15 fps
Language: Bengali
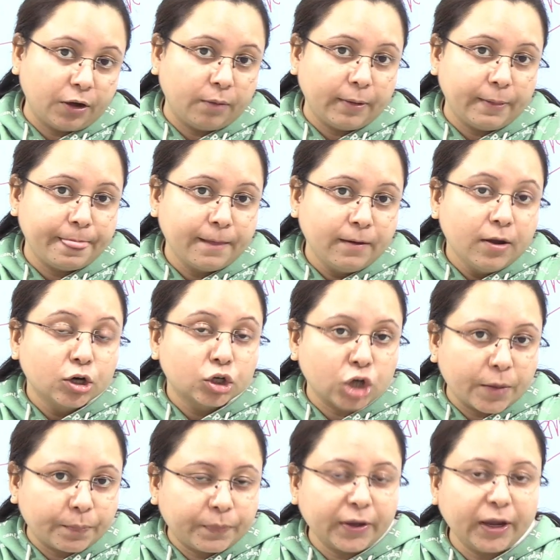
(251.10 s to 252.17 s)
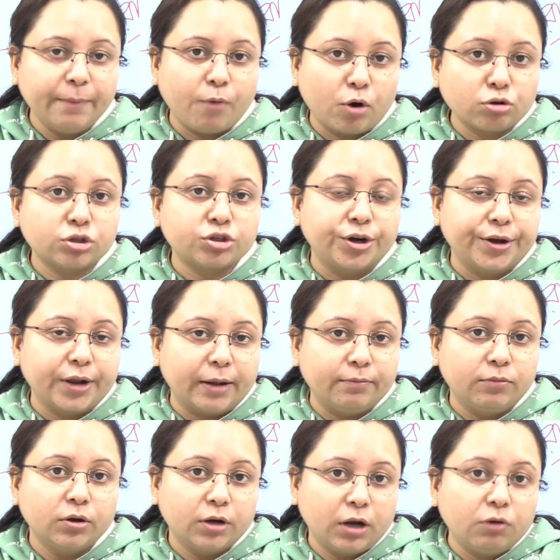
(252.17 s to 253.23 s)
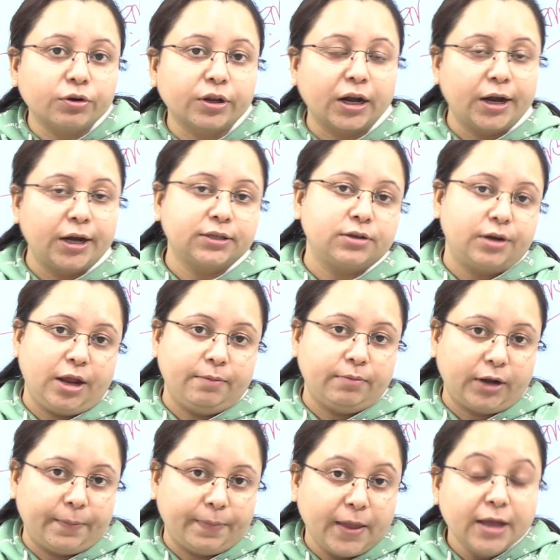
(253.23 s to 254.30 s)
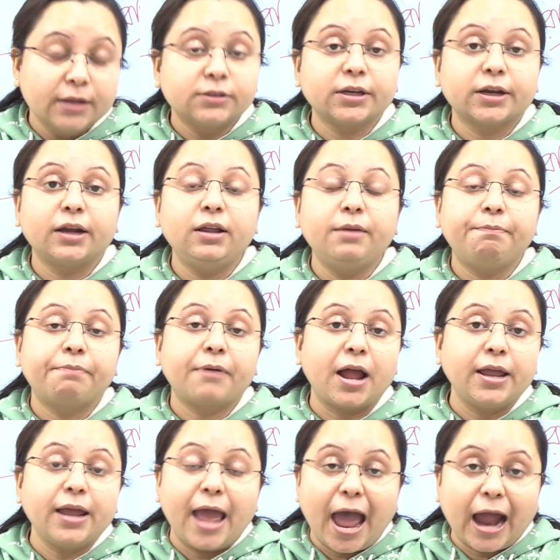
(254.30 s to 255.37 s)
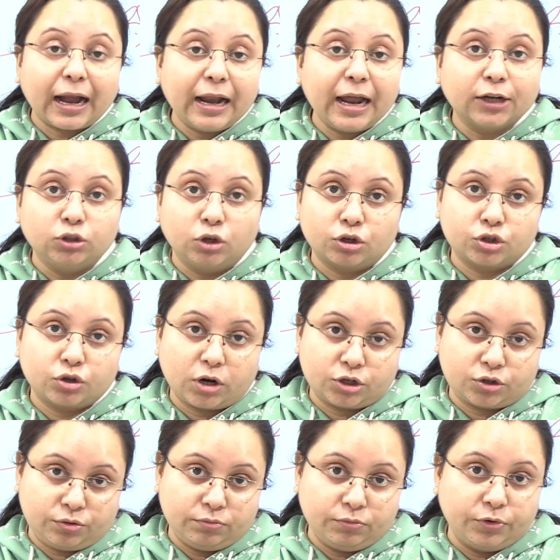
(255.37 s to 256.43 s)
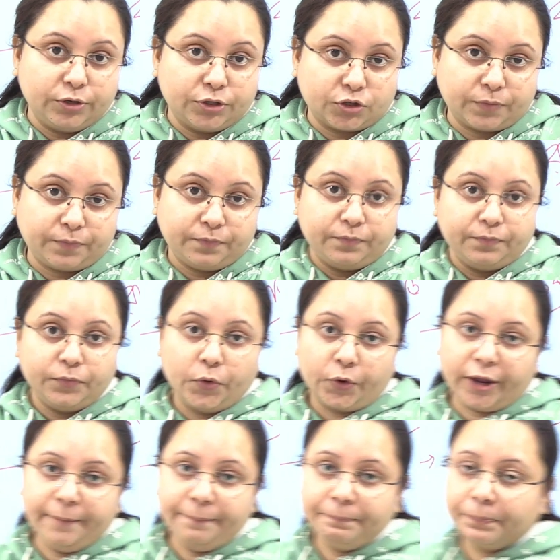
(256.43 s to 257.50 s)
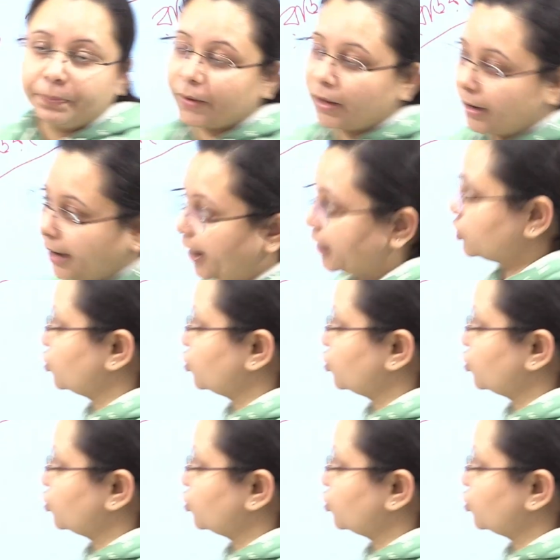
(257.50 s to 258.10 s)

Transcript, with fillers: হবে সব থেকে বড় স্টেডিয়াম রাউরকেলার এই স্টেডিয়ামটা যেখানে প্রায় এক লাখ দর্শক আসন রয়েছে ওকে নেক্সট